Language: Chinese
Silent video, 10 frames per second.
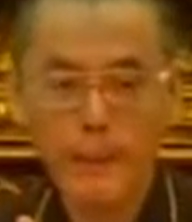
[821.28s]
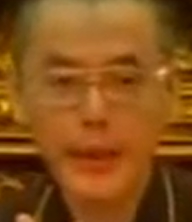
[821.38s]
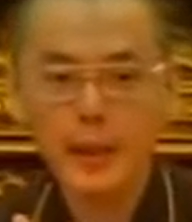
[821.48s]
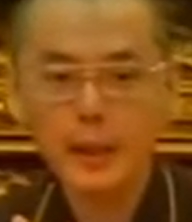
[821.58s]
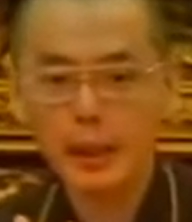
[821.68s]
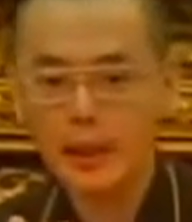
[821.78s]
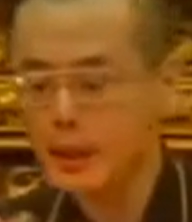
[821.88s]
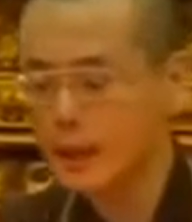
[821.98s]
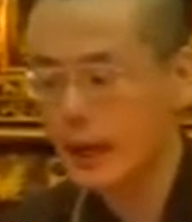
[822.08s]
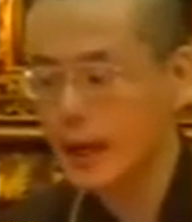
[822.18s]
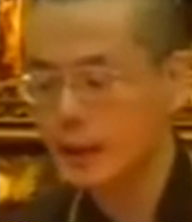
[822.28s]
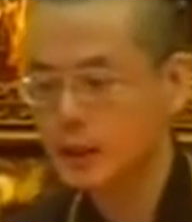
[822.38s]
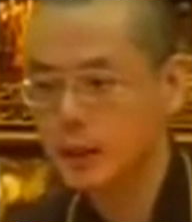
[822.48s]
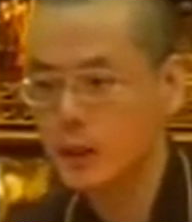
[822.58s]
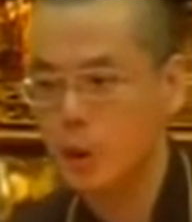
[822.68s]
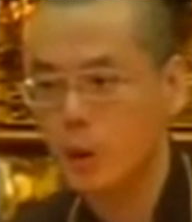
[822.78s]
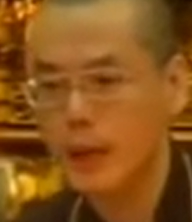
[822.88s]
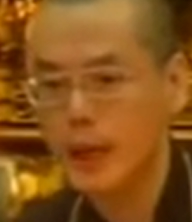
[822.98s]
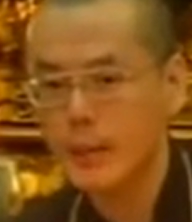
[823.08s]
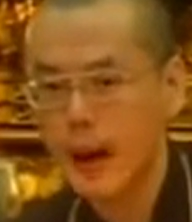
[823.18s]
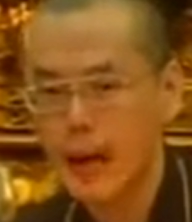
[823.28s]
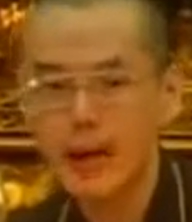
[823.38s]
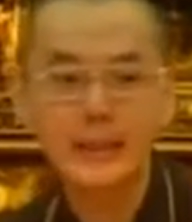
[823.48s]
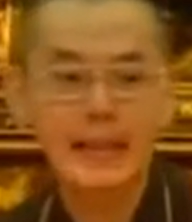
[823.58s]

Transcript: B 的灯跟 A 的灯是同一个吗？